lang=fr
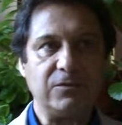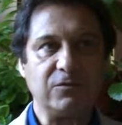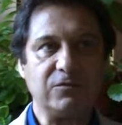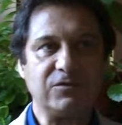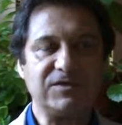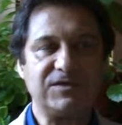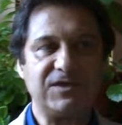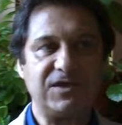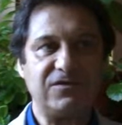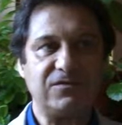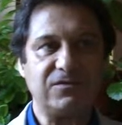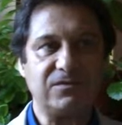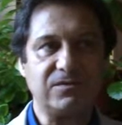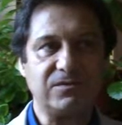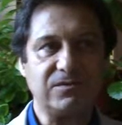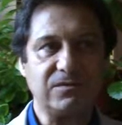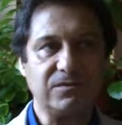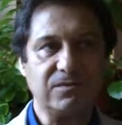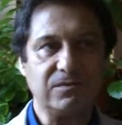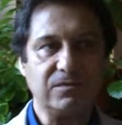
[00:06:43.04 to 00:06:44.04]
Donc cette
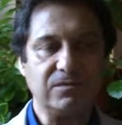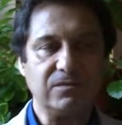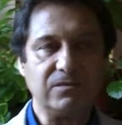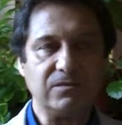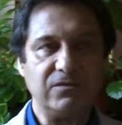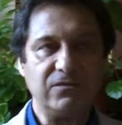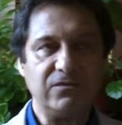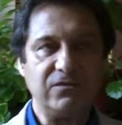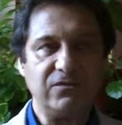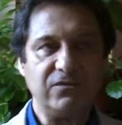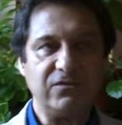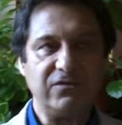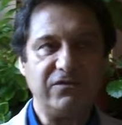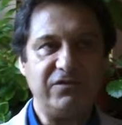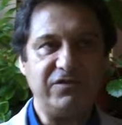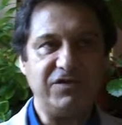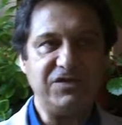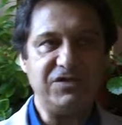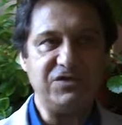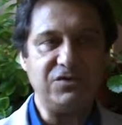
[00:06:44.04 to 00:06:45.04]

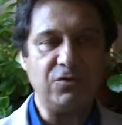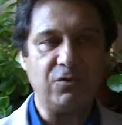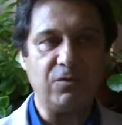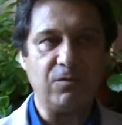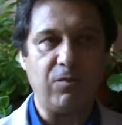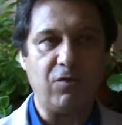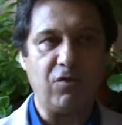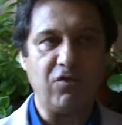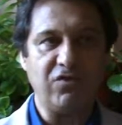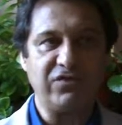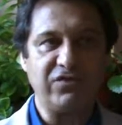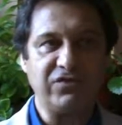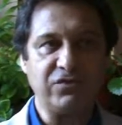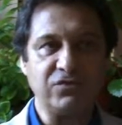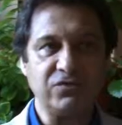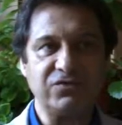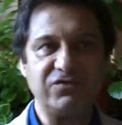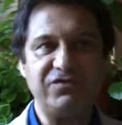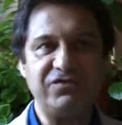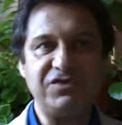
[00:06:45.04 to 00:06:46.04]
vision
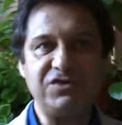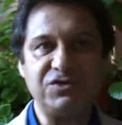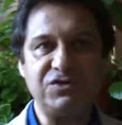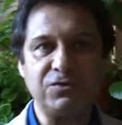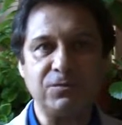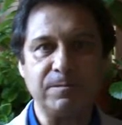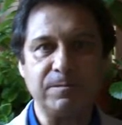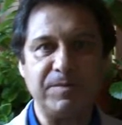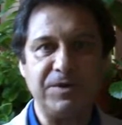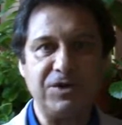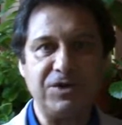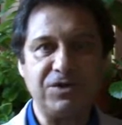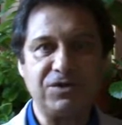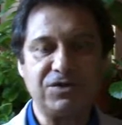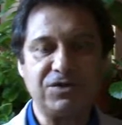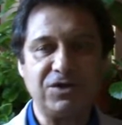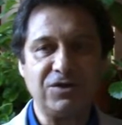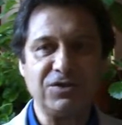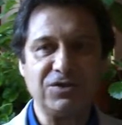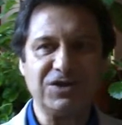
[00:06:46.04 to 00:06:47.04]
profonde, vision
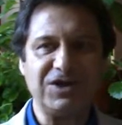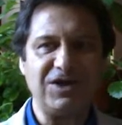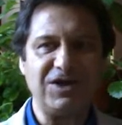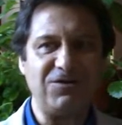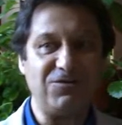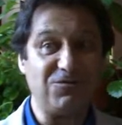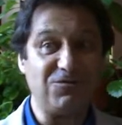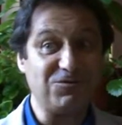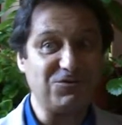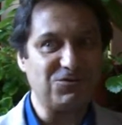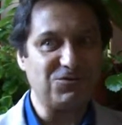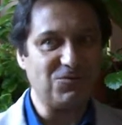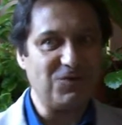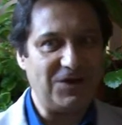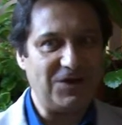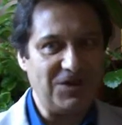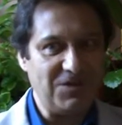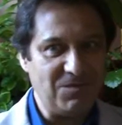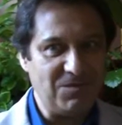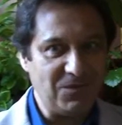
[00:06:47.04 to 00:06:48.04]
pénétrante, quels que
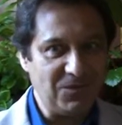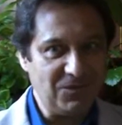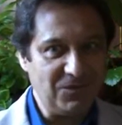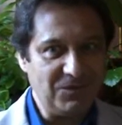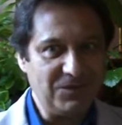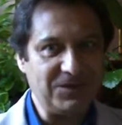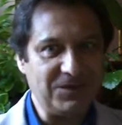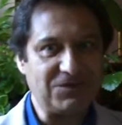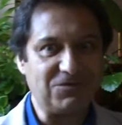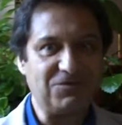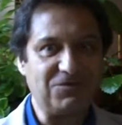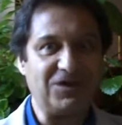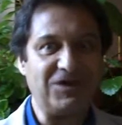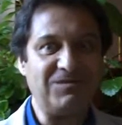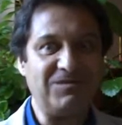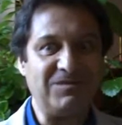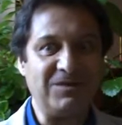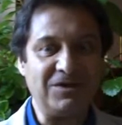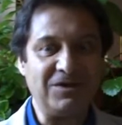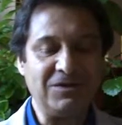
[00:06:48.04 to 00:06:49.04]
soient les mots,
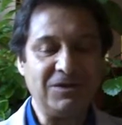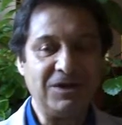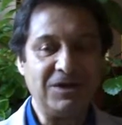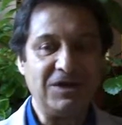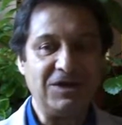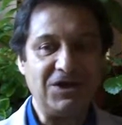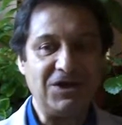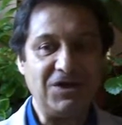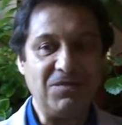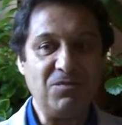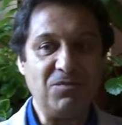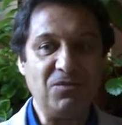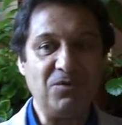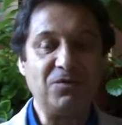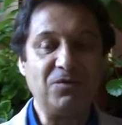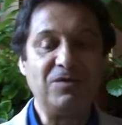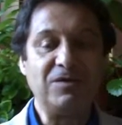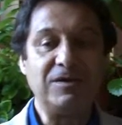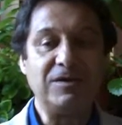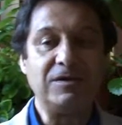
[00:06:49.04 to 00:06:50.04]
naturellement, les
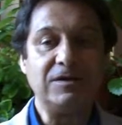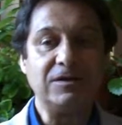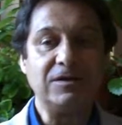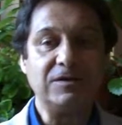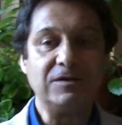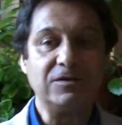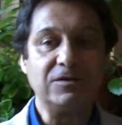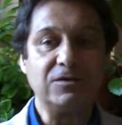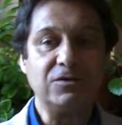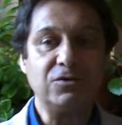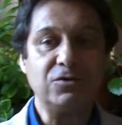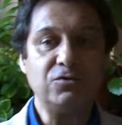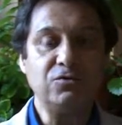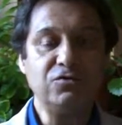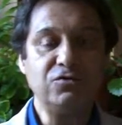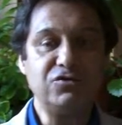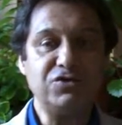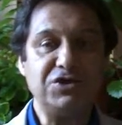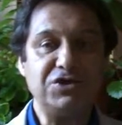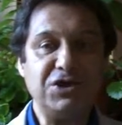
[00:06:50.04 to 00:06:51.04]
mots que
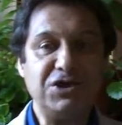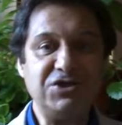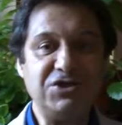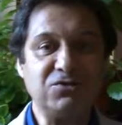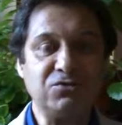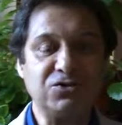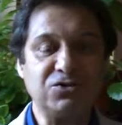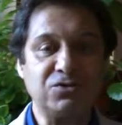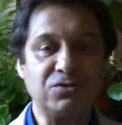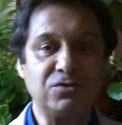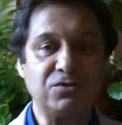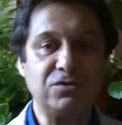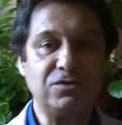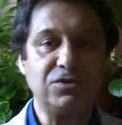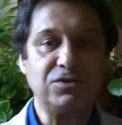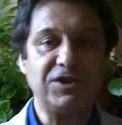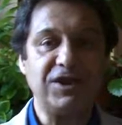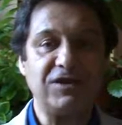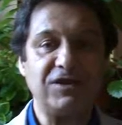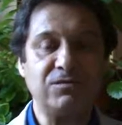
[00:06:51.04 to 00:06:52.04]
nous utilisons sont
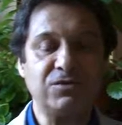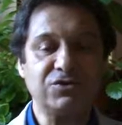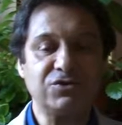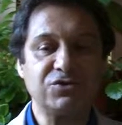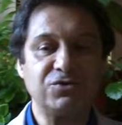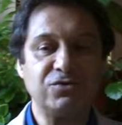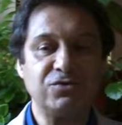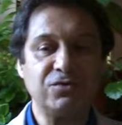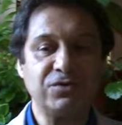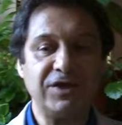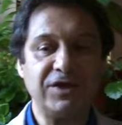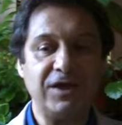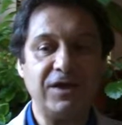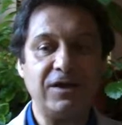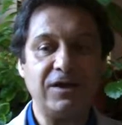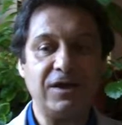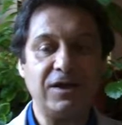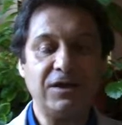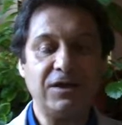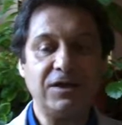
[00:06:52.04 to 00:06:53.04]
totalement
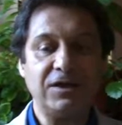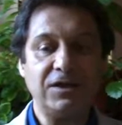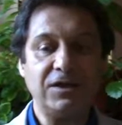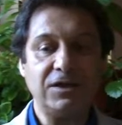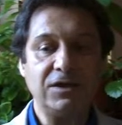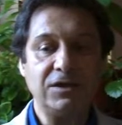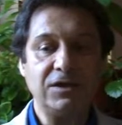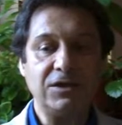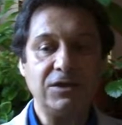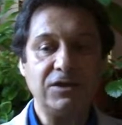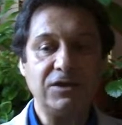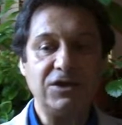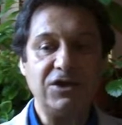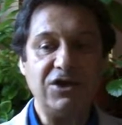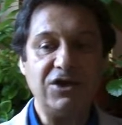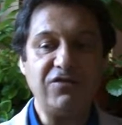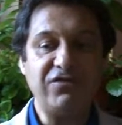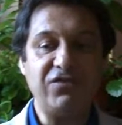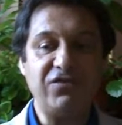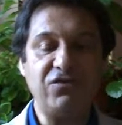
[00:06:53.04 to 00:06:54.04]
secondaires,
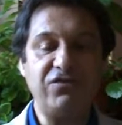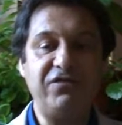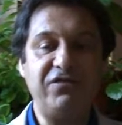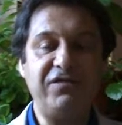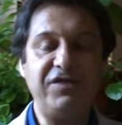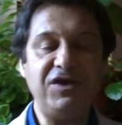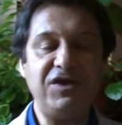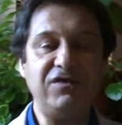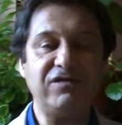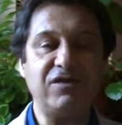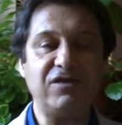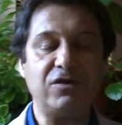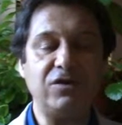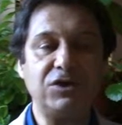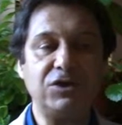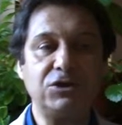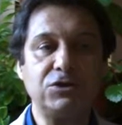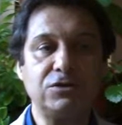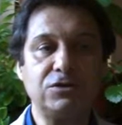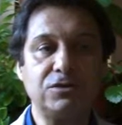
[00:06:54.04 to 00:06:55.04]
il faut vivre
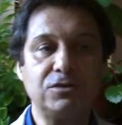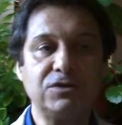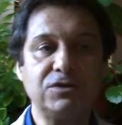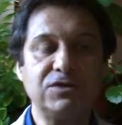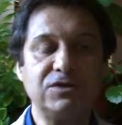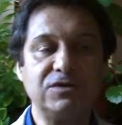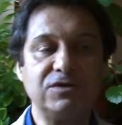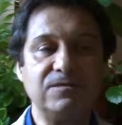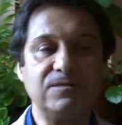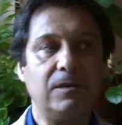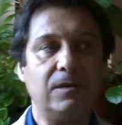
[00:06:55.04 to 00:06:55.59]
les choses.